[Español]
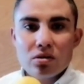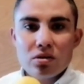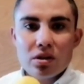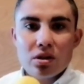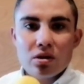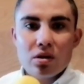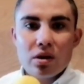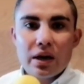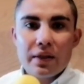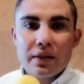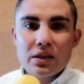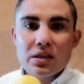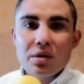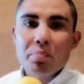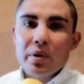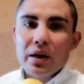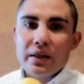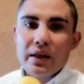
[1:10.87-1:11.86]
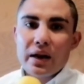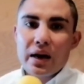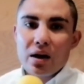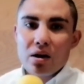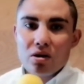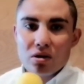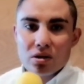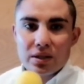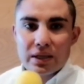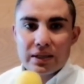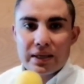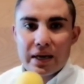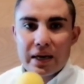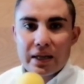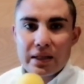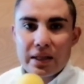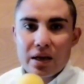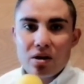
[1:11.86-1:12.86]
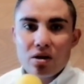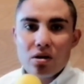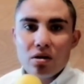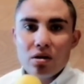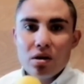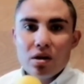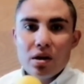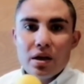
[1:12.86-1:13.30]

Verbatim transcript: sino la disciplina, la constancia que tengo